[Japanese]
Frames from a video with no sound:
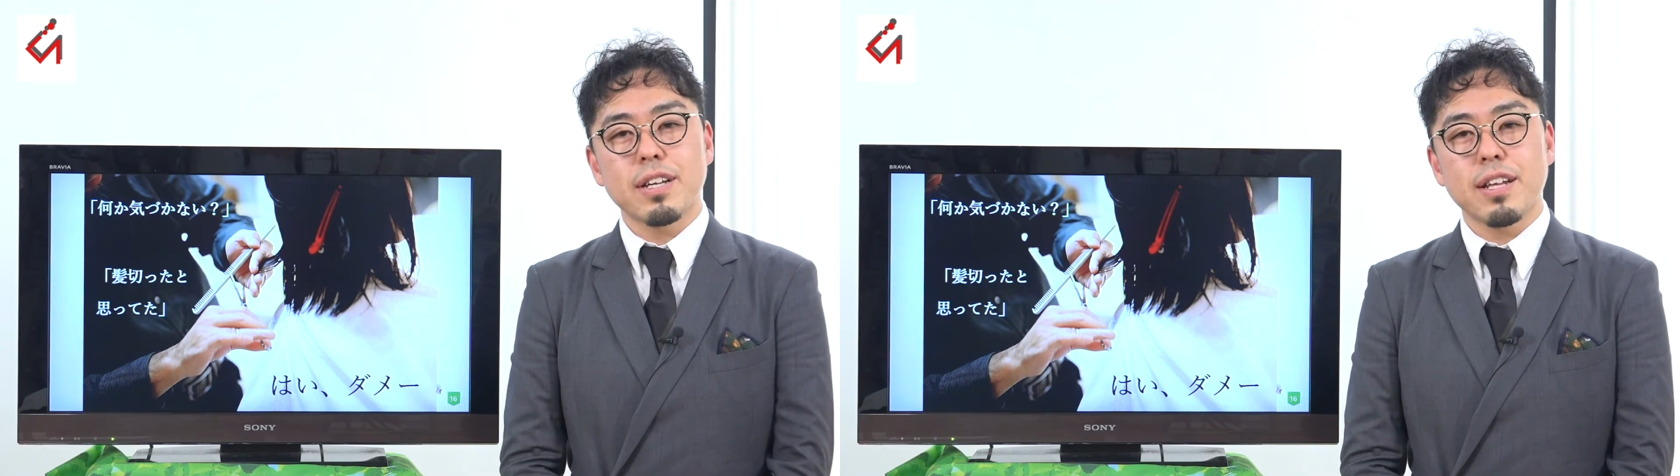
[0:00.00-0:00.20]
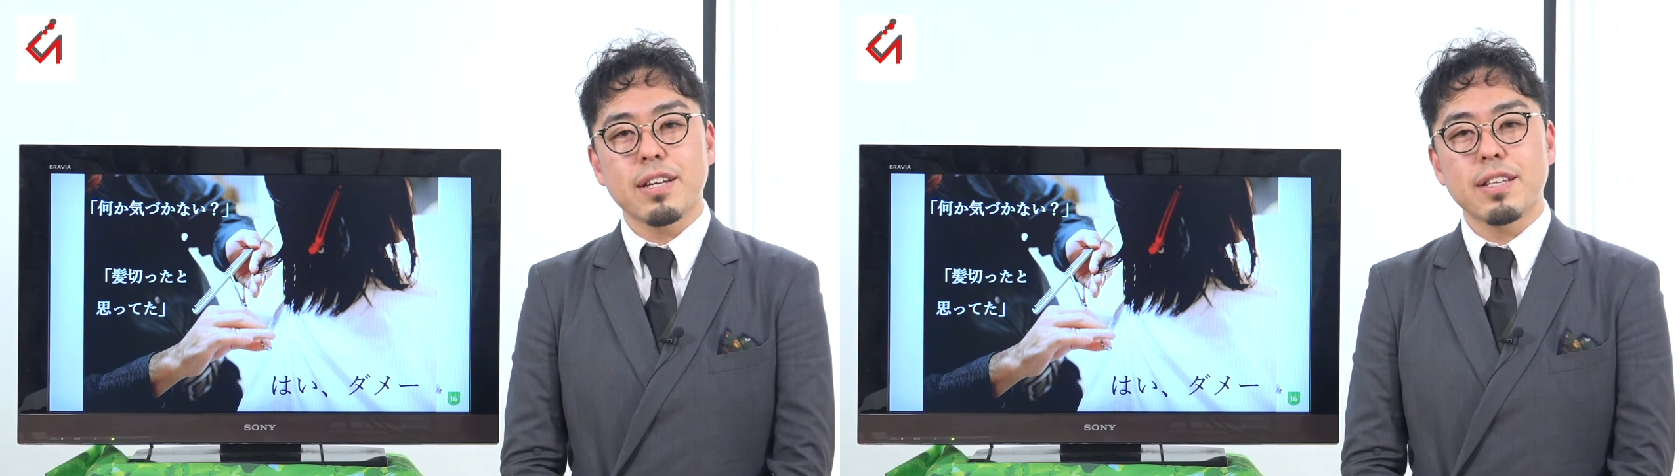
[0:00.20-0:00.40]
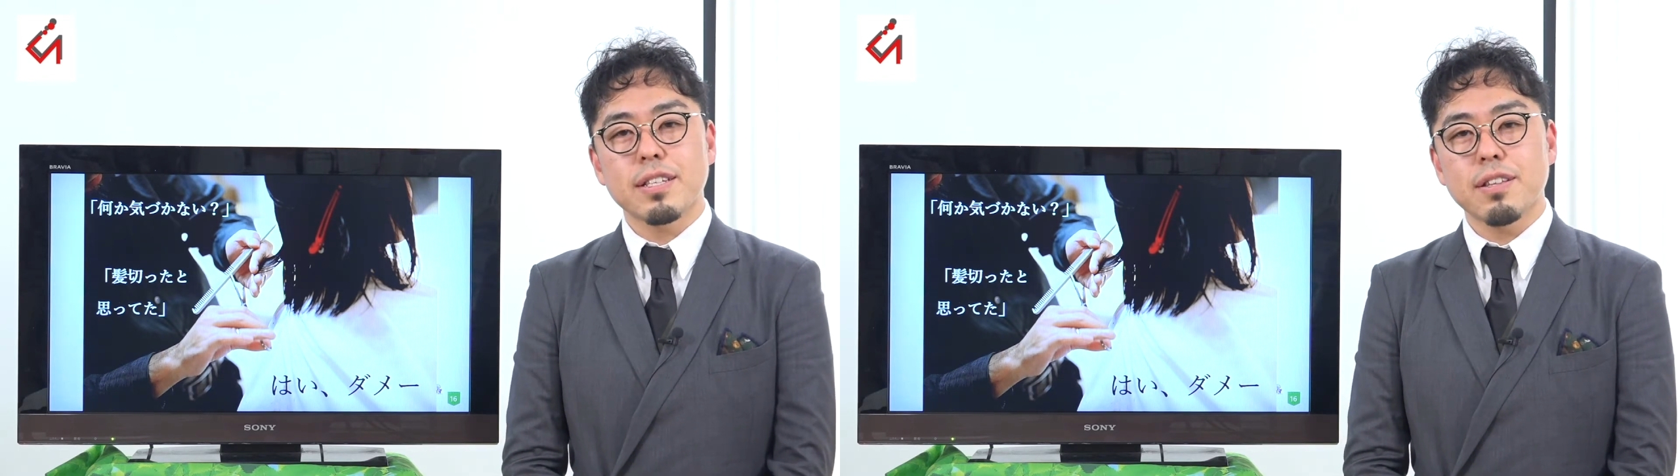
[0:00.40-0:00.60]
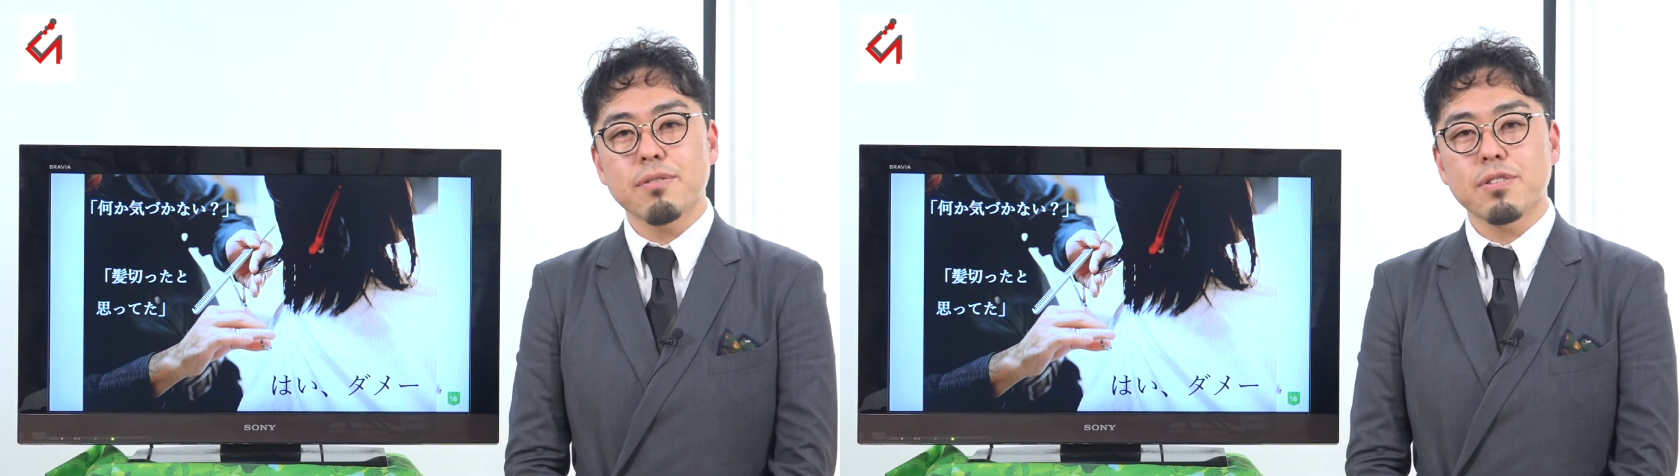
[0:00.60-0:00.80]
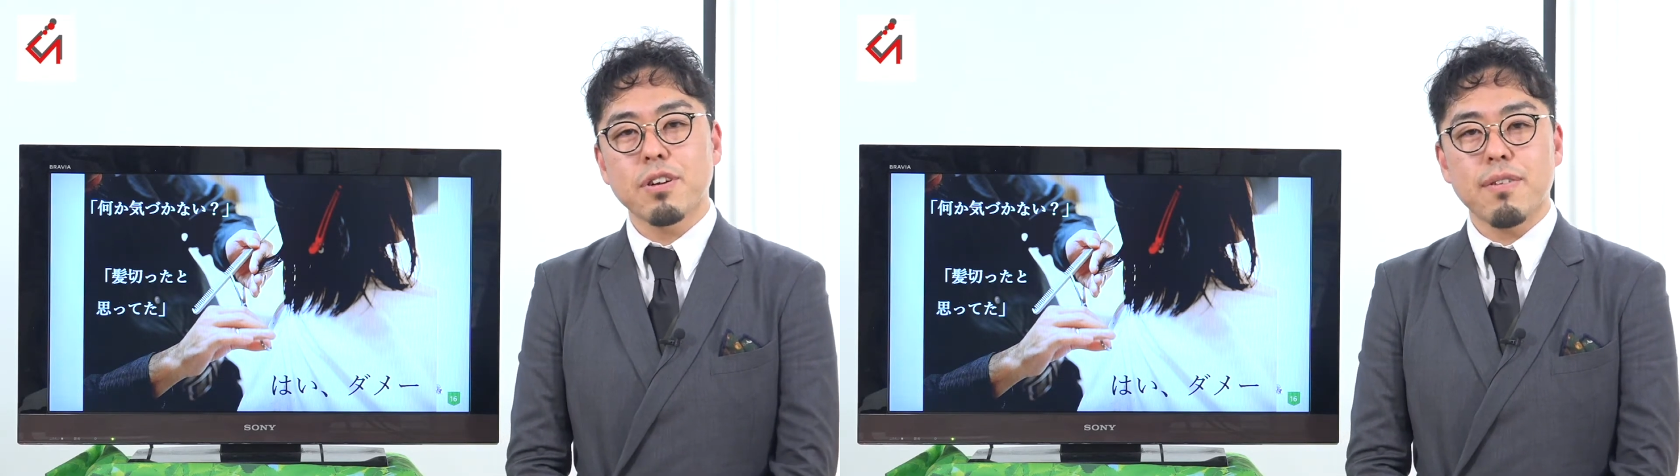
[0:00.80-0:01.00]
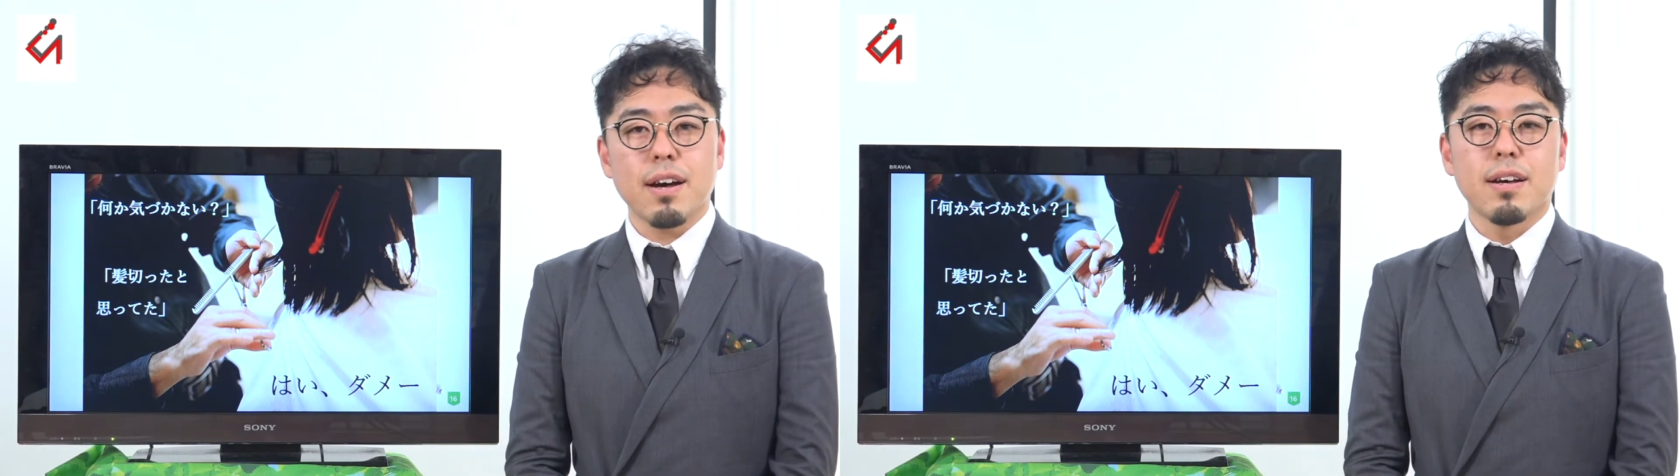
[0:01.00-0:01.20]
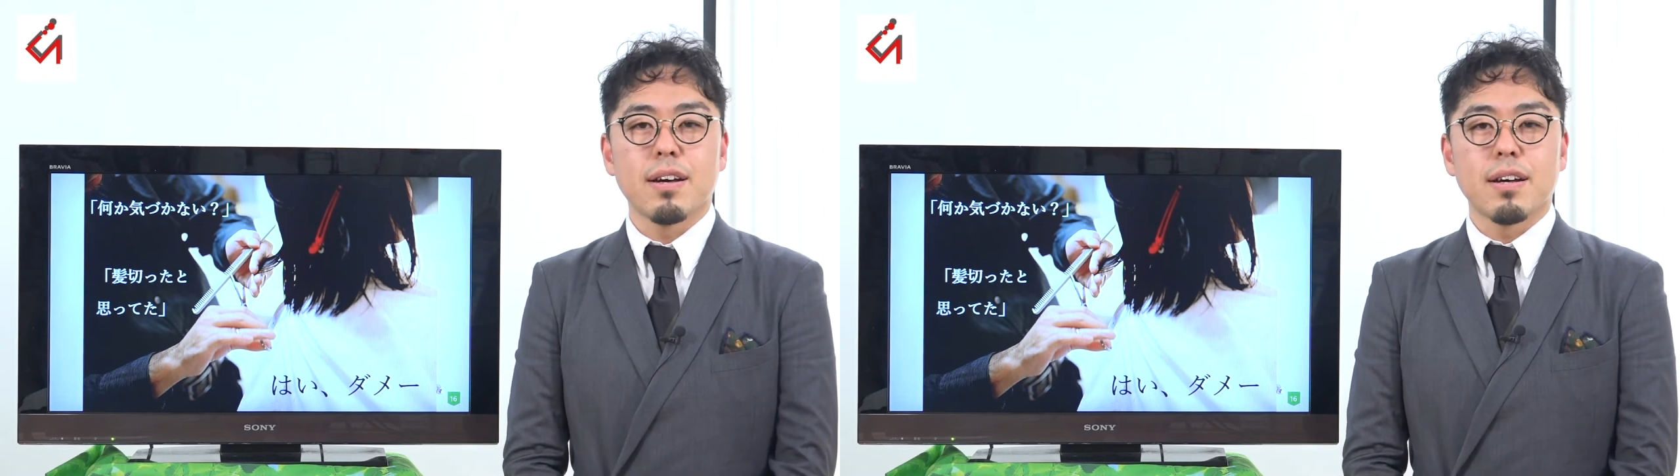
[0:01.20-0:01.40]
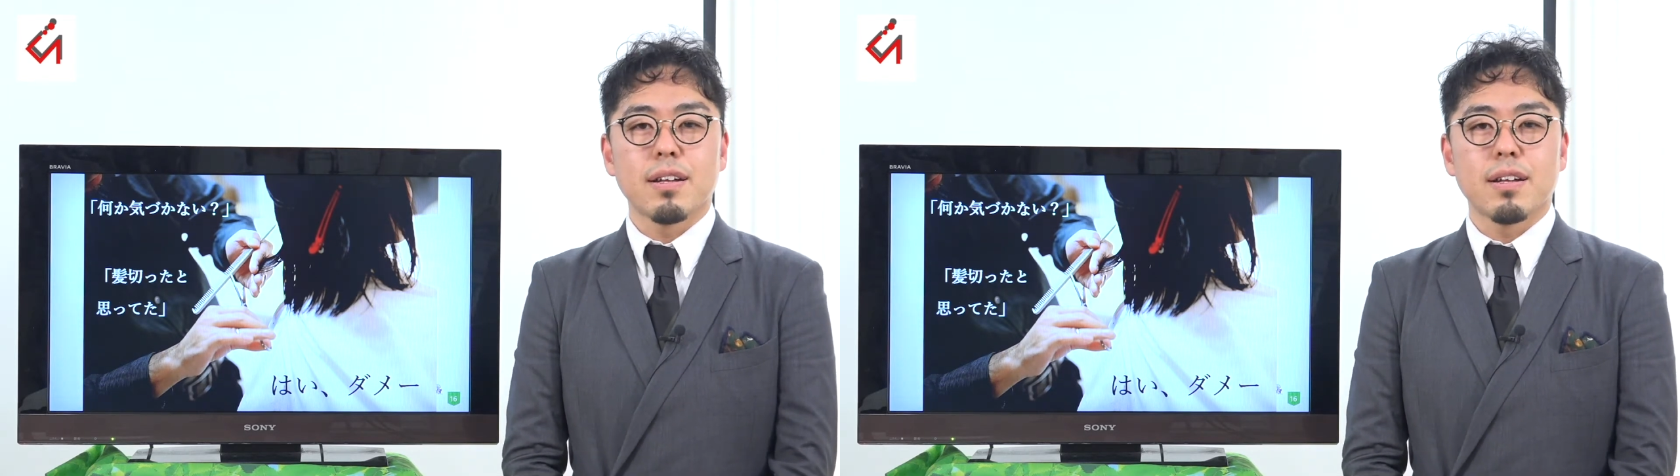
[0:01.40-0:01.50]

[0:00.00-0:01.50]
れないですけどそれは